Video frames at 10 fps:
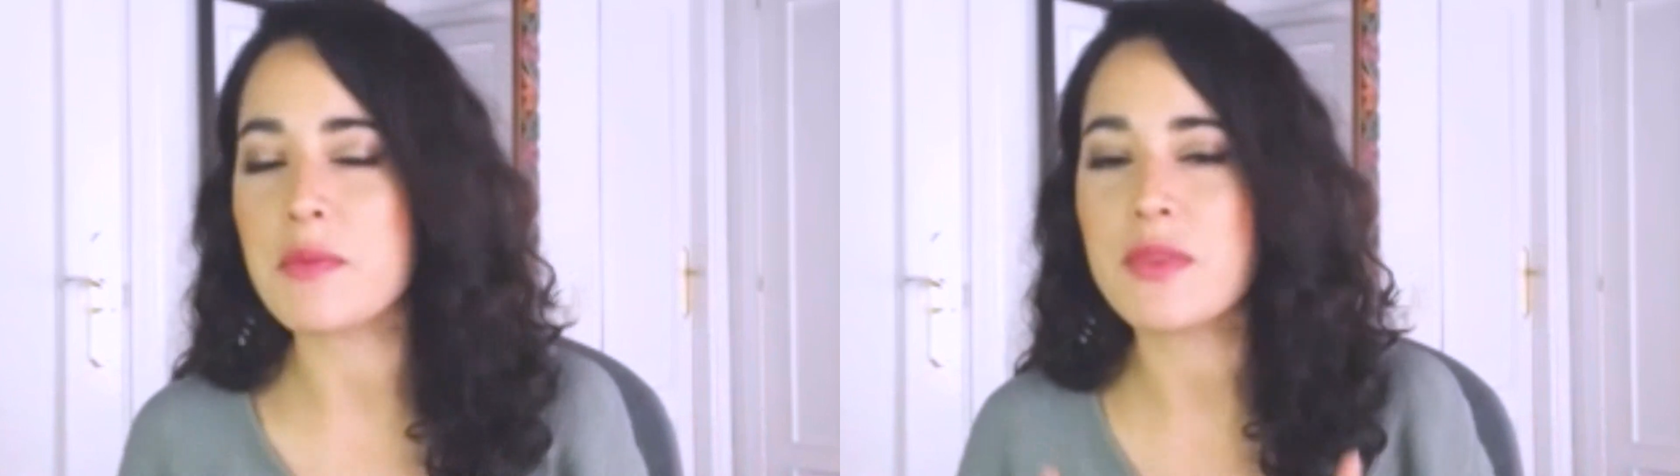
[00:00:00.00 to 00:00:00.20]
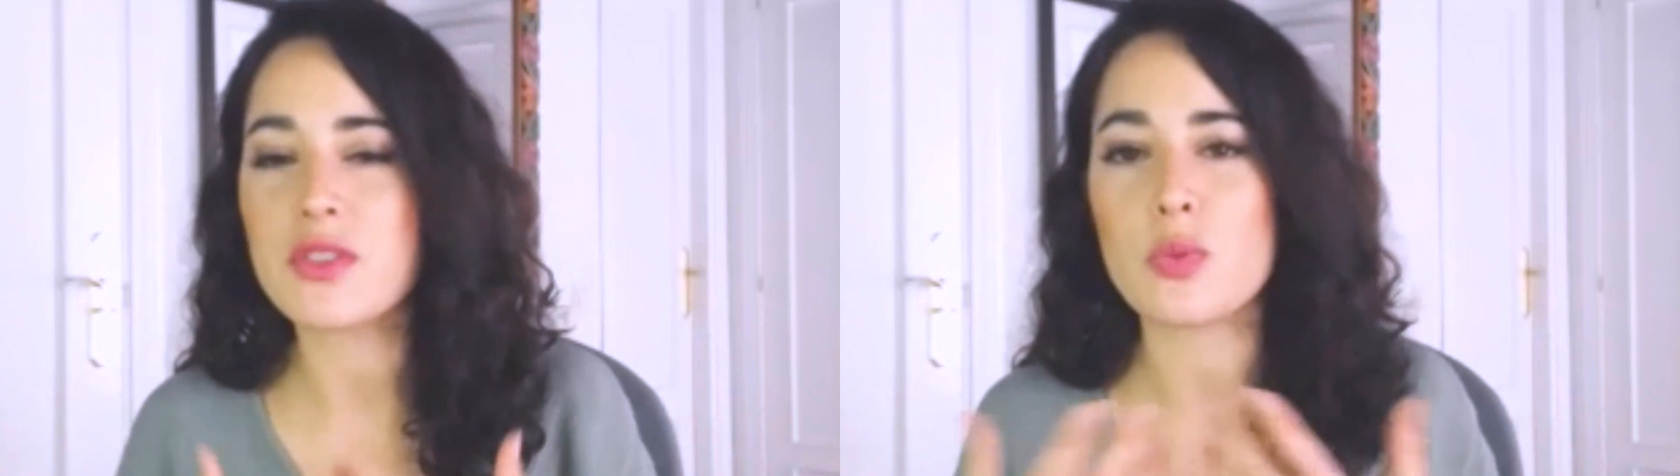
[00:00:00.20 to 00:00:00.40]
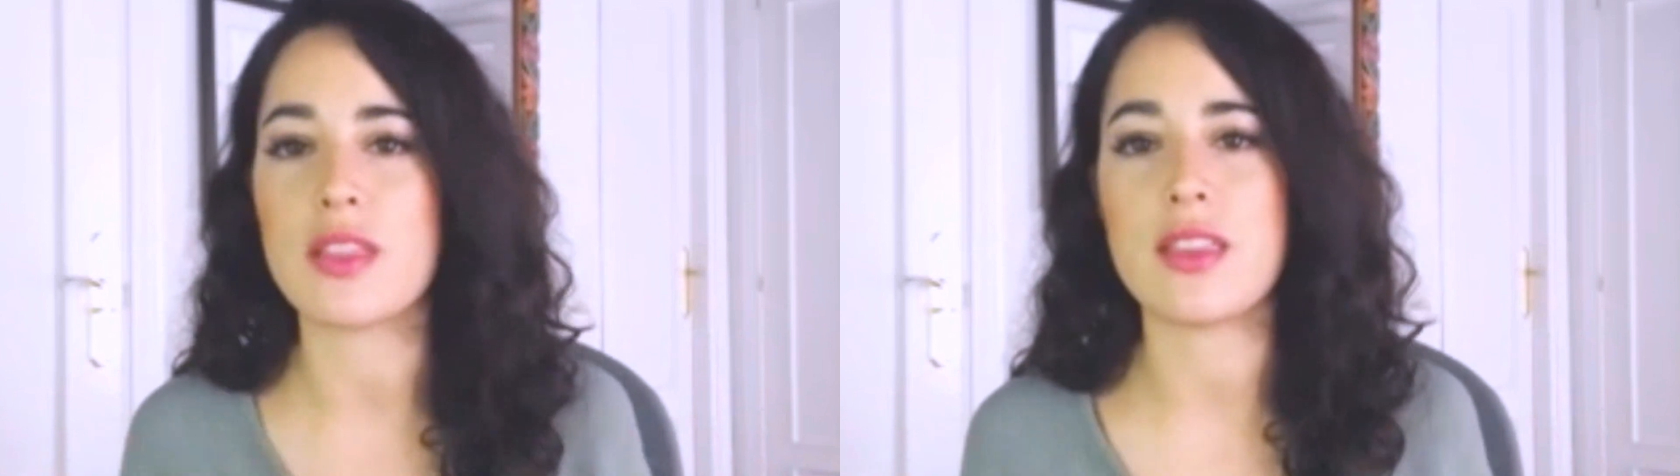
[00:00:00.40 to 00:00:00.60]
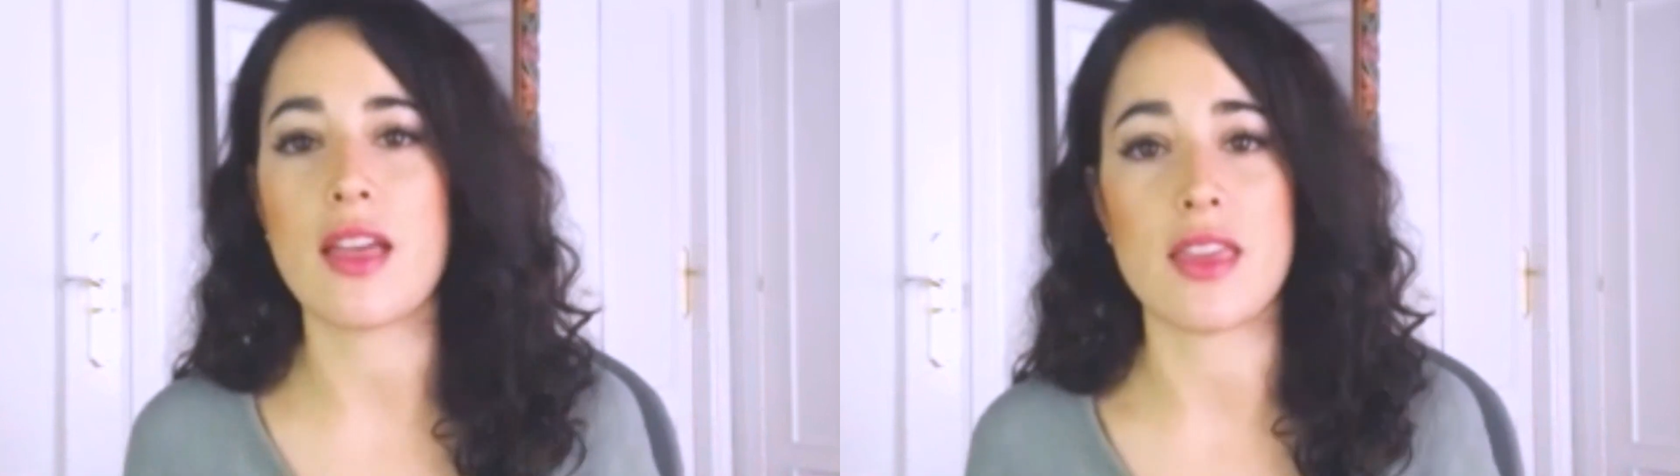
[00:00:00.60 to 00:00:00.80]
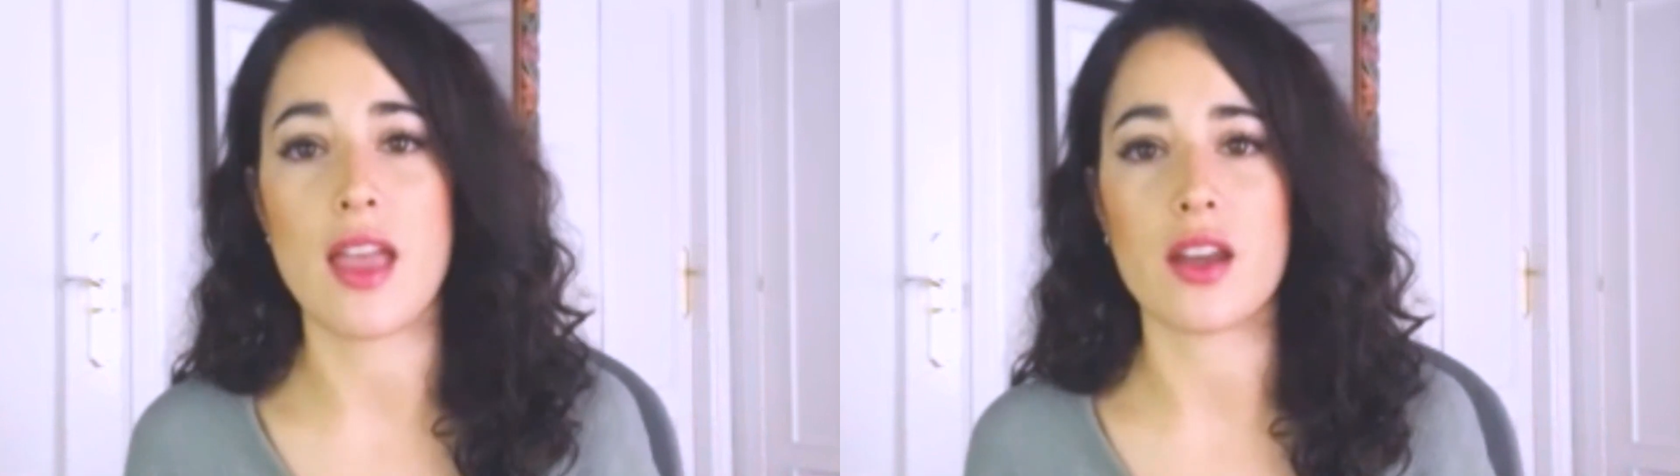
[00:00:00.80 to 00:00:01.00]
a mí me
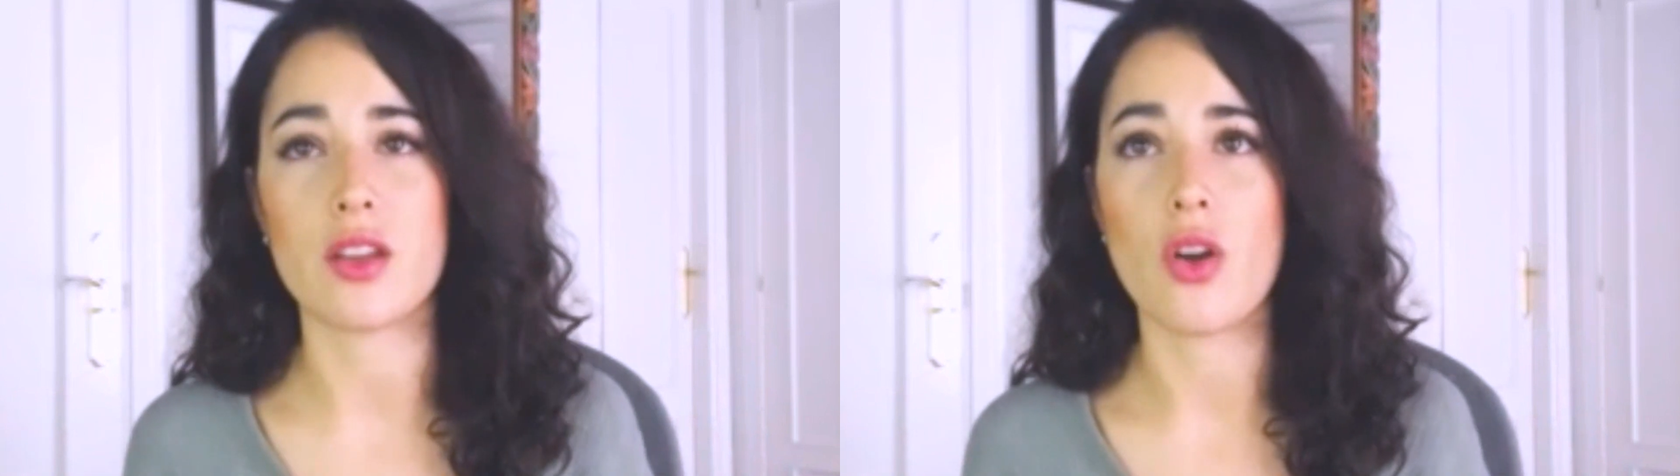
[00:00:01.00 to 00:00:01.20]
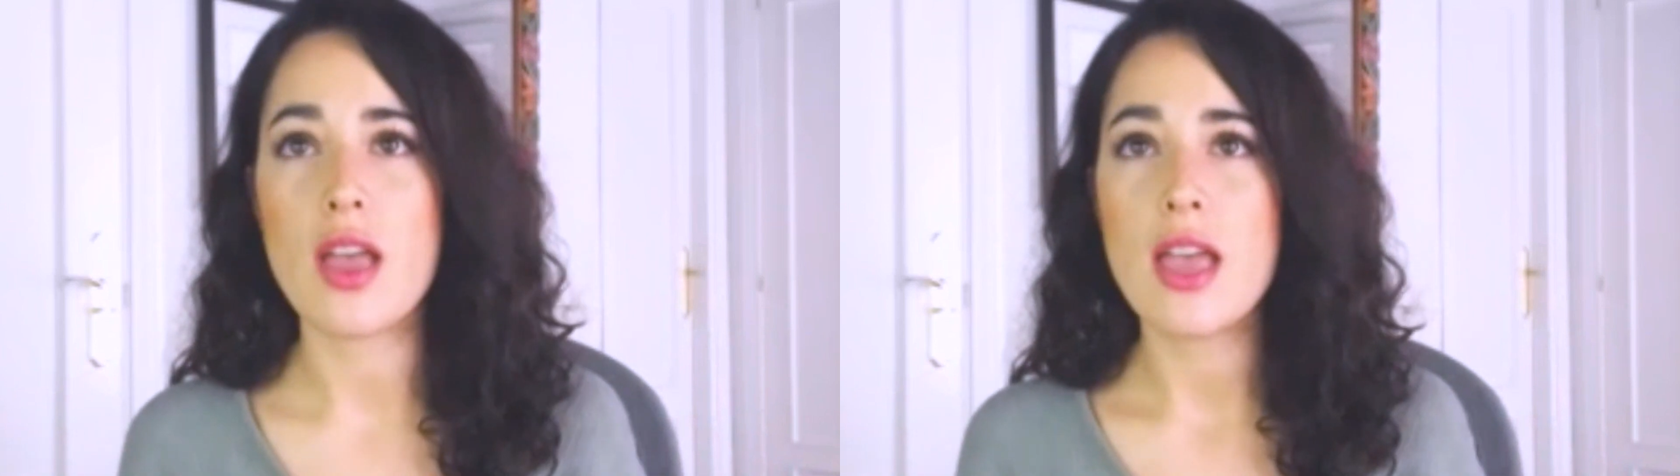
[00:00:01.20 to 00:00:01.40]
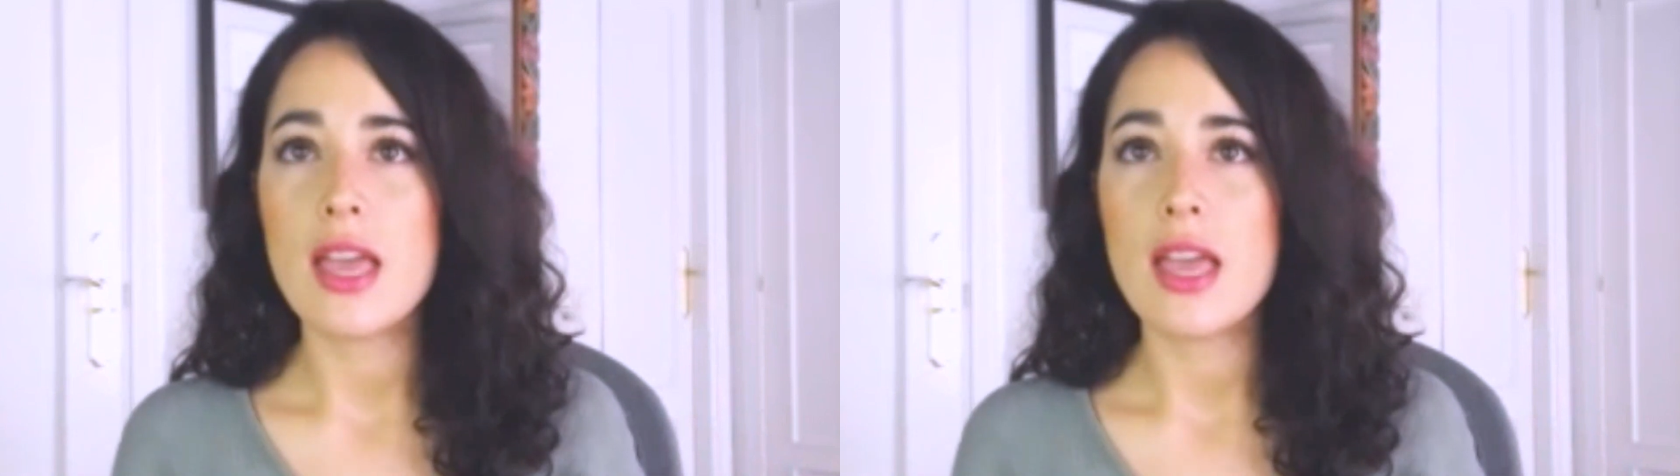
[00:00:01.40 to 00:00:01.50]
sorprendía a diario.